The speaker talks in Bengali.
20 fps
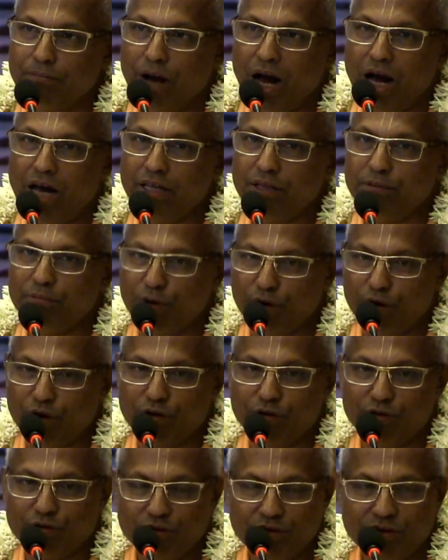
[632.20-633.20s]
ভাই
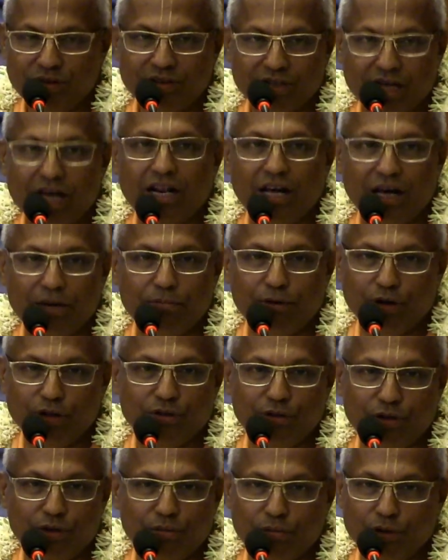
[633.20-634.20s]
বোন তারা
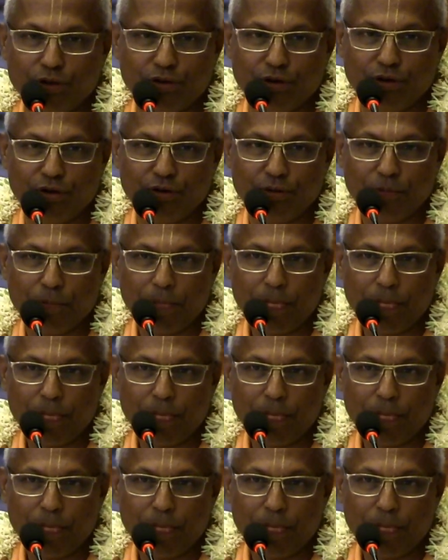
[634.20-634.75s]
বন্ধুর মতন